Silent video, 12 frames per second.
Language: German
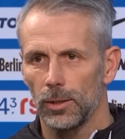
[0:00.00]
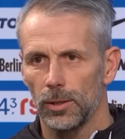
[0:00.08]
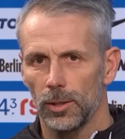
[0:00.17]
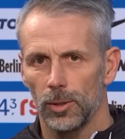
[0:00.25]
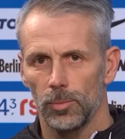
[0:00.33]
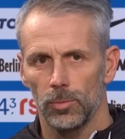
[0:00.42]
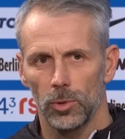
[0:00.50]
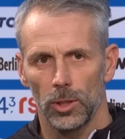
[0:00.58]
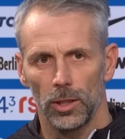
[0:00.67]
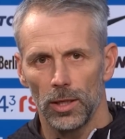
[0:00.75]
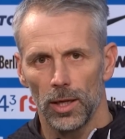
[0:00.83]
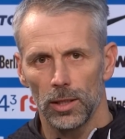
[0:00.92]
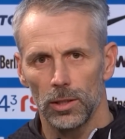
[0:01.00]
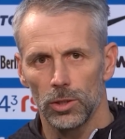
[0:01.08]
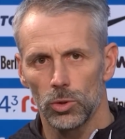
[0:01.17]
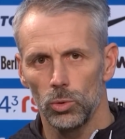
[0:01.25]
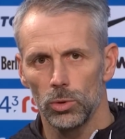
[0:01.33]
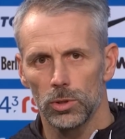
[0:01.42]
ähm,
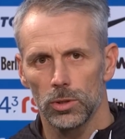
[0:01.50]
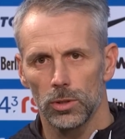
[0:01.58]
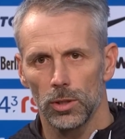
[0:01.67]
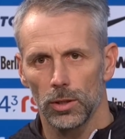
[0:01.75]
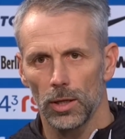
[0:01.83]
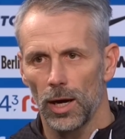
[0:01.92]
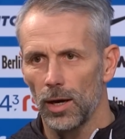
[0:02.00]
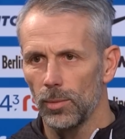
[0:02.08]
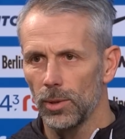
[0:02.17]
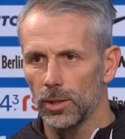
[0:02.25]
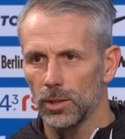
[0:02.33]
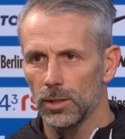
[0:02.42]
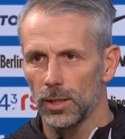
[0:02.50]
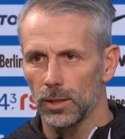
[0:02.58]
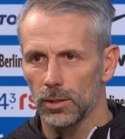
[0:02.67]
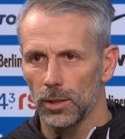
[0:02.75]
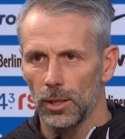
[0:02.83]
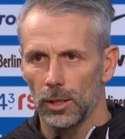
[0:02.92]
inhaltlich gut äh, gearbeitet
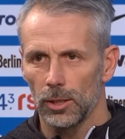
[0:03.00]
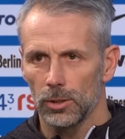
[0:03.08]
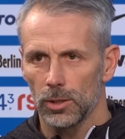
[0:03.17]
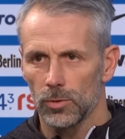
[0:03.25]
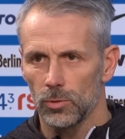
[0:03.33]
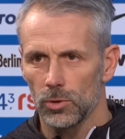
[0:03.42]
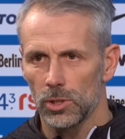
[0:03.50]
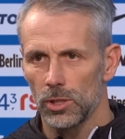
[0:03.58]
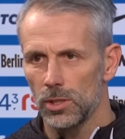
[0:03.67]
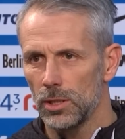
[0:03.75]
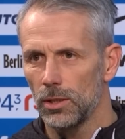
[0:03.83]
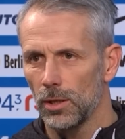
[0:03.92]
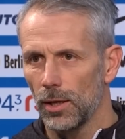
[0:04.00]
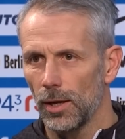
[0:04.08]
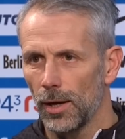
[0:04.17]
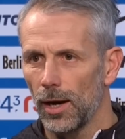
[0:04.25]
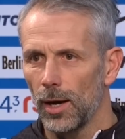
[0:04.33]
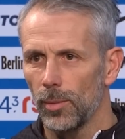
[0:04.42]
hat, dass wir uns den Sieg hier
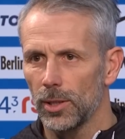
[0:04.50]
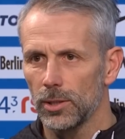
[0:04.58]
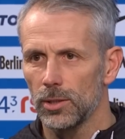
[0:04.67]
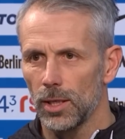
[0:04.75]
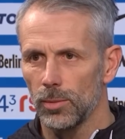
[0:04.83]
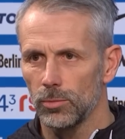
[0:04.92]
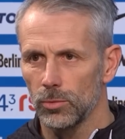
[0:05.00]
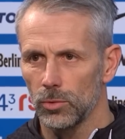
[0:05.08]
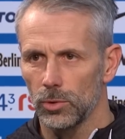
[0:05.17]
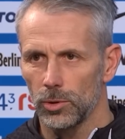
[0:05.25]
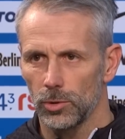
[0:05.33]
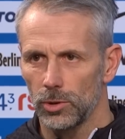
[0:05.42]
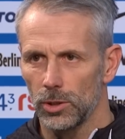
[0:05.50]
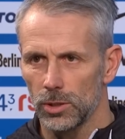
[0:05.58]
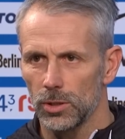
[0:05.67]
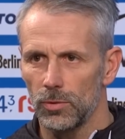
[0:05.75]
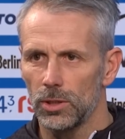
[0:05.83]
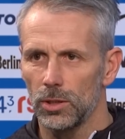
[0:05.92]
erarbeitet haben, äh, ist
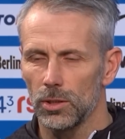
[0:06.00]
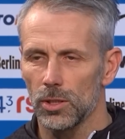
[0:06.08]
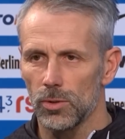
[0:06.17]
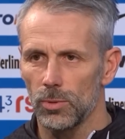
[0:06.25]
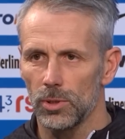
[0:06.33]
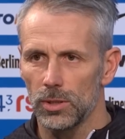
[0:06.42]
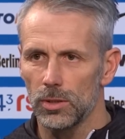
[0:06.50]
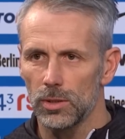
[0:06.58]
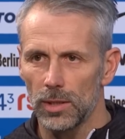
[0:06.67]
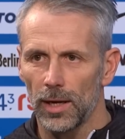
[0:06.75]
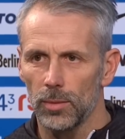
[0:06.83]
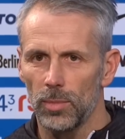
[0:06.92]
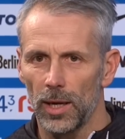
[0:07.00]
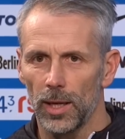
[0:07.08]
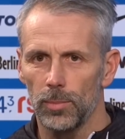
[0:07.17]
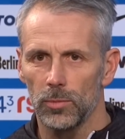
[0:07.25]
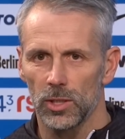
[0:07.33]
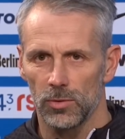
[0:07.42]
es wichtig, dass wir
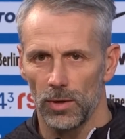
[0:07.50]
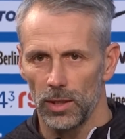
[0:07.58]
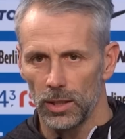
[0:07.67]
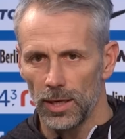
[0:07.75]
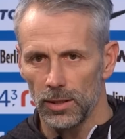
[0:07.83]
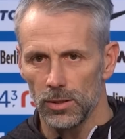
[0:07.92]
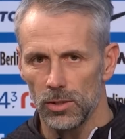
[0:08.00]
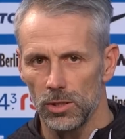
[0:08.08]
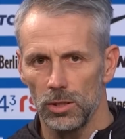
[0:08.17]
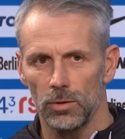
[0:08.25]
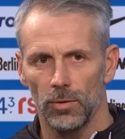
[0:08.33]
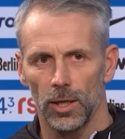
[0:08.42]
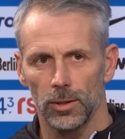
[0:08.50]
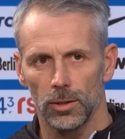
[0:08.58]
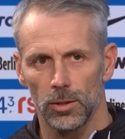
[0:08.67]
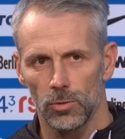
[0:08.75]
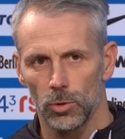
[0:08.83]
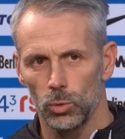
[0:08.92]
dranbleiben, dass wir an den Ketten ziehen weiter,
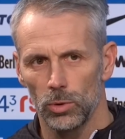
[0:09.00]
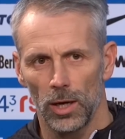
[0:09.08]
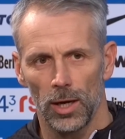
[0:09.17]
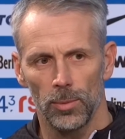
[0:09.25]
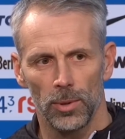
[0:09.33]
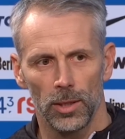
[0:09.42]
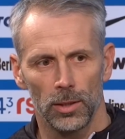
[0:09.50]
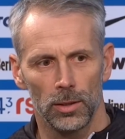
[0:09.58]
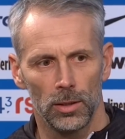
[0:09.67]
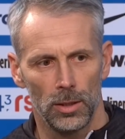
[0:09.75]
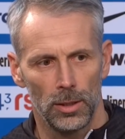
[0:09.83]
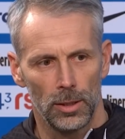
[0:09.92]
dass wir gut arbeiten,